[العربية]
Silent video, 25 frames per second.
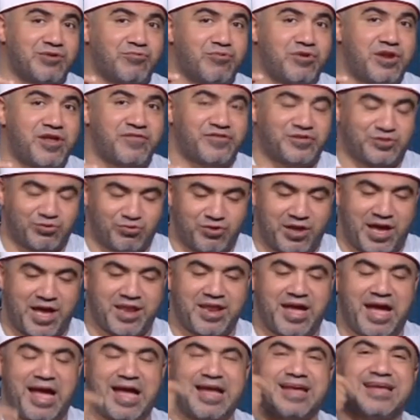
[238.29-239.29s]
ونفسه
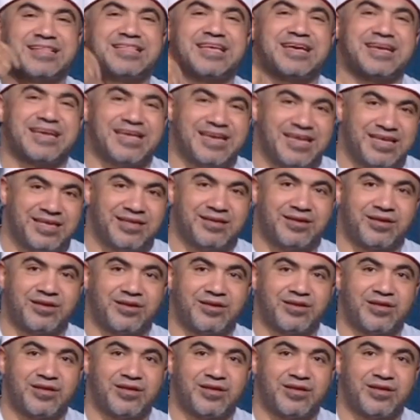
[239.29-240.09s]
يعني حاجه داخليه